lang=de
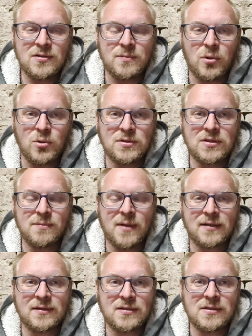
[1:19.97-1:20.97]
so einen Post
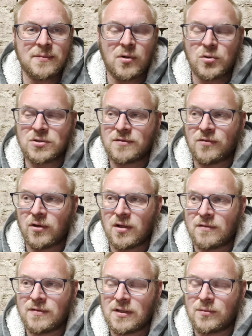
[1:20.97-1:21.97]
gemacht hat, Thema
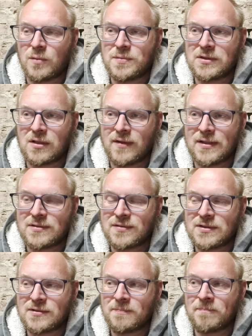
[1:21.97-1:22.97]
Osterfeuer, viele Pupziger werden es
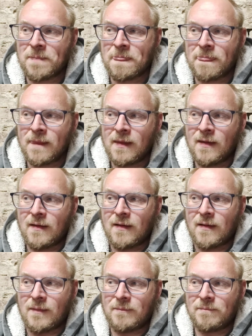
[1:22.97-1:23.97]
wissen.
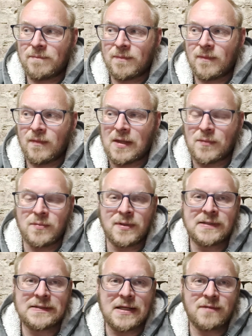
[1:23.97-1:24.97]
Ähm, ich habe
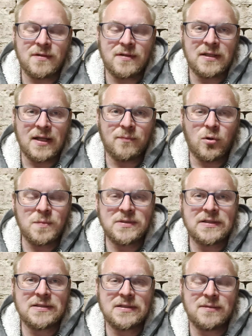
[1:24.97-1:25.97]
immer gesagt, wenn ich nach
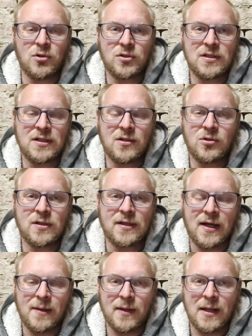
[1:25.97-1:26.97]
Popzig ziehe, möchte ich hier
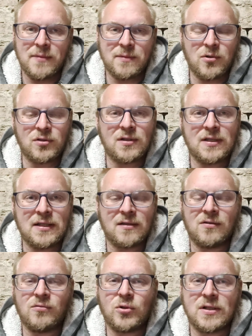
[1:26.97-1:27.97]
neutral bleiben. Ich möchte nicht
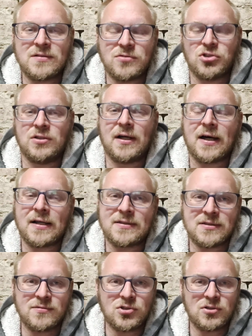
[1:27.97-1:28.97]
irgendwo dazwischen
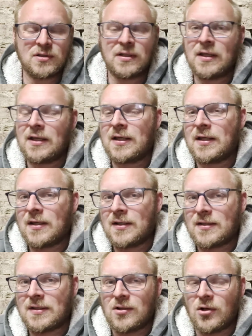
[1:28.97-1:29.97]
geraten zwischen
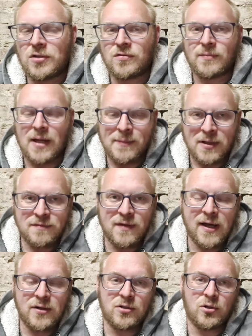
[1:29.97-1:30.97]
die Leute vom
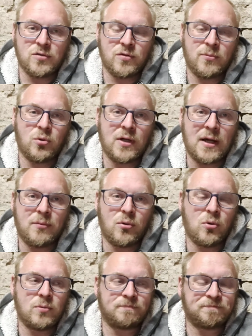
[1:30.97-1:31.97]
Heimatverein und die Leute vom
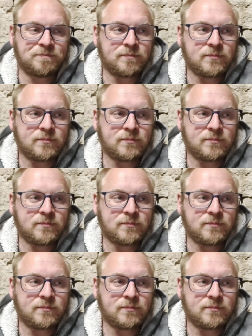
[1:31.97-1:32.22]
Bokrapo.